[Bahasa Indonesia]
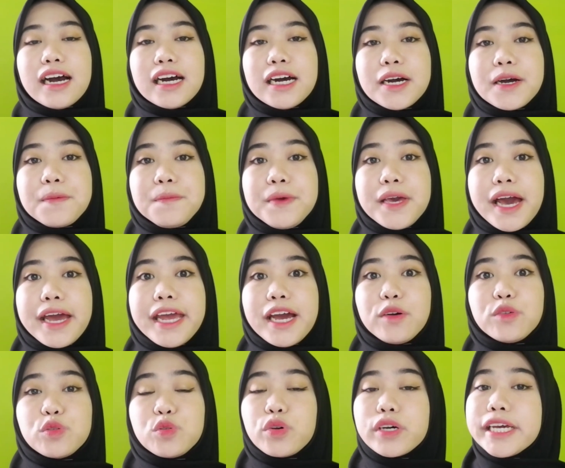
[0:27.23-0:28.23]
uh,
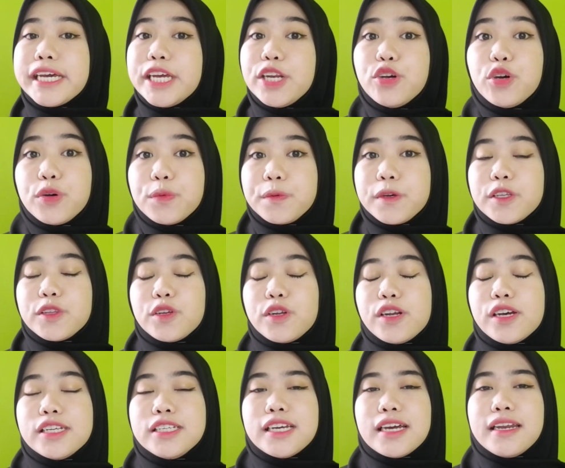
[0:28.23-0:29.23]
biaya untuk hidup
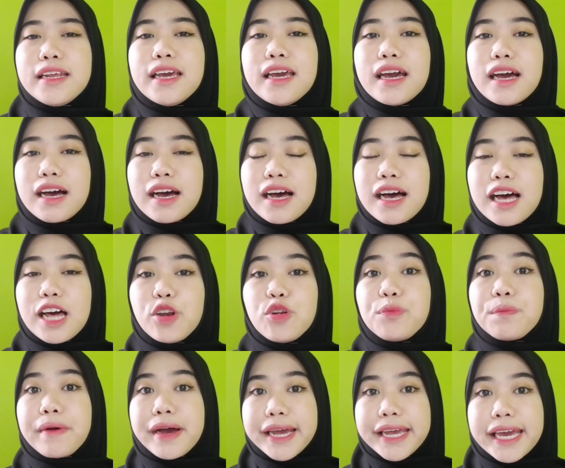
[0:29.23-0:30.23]
gitu loh jadi uh,
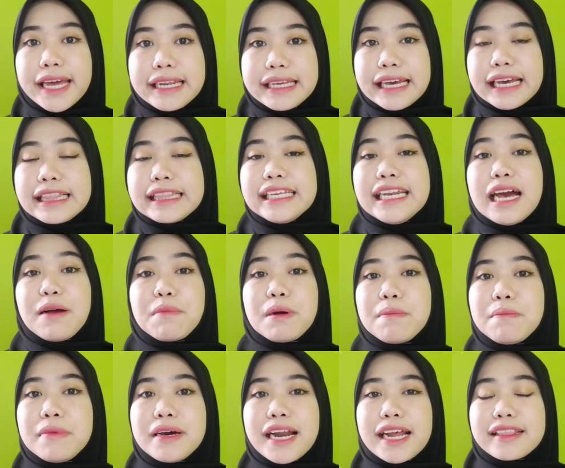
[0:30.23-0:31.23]
lumayan ya tidak
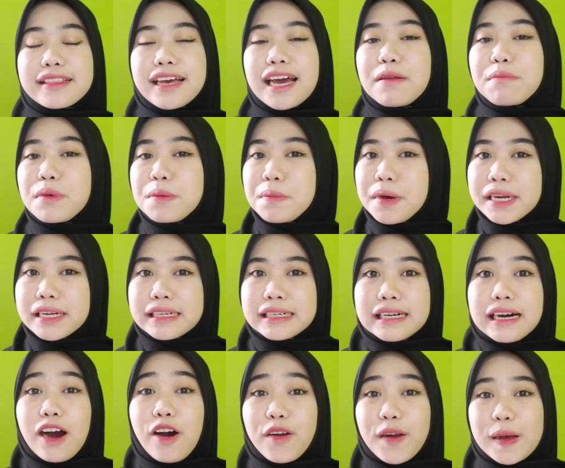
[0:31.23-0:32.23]
memberatkan beban
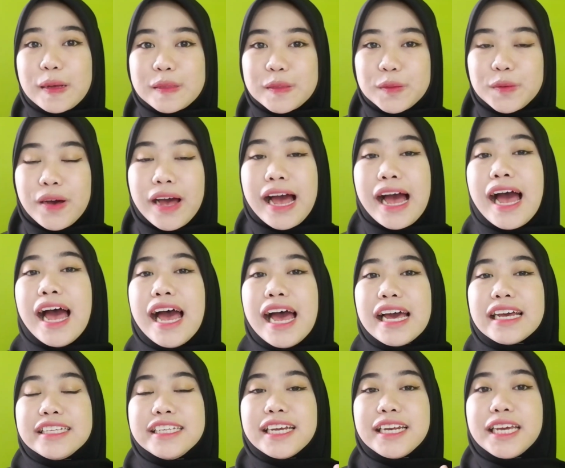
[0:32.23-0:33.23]
ke orang tua
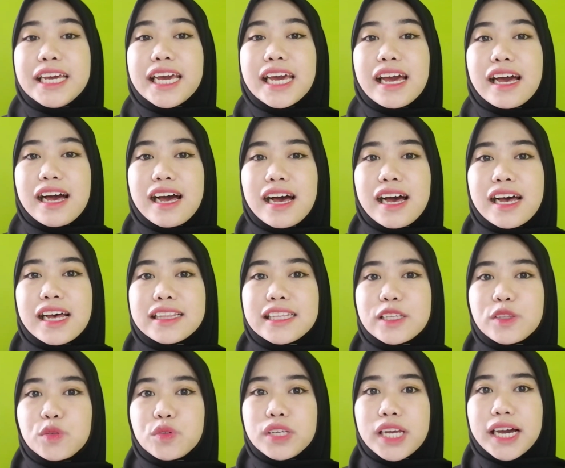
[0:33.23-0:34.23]
jadi uh,
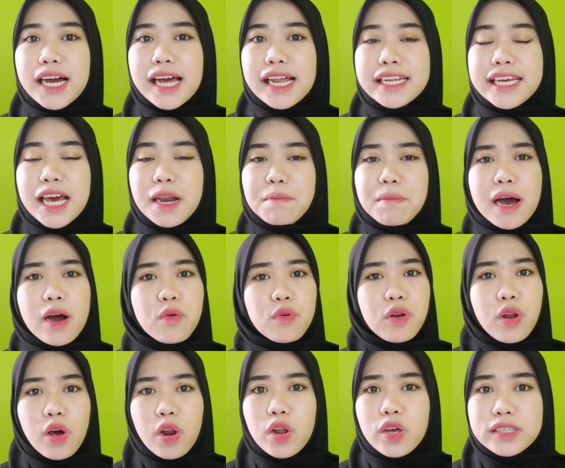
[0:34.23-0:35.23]
tentunya kalian
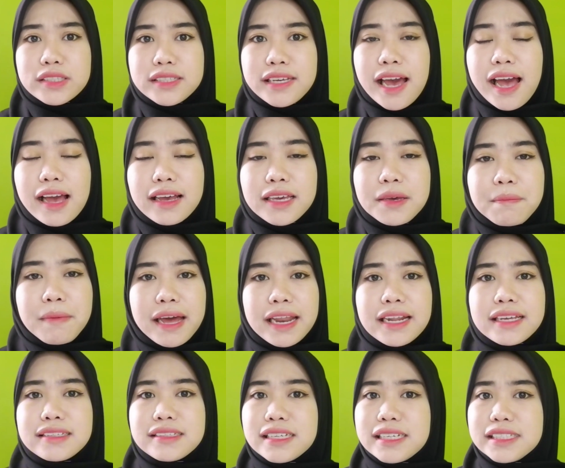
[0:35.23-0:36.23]
mau lolos ya
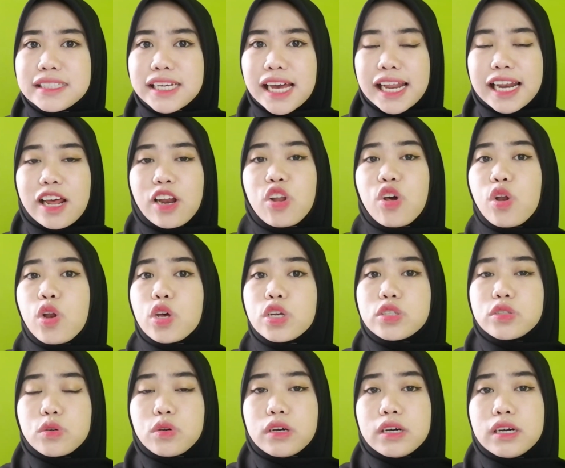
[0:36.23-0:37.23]
gimana sih cara lolos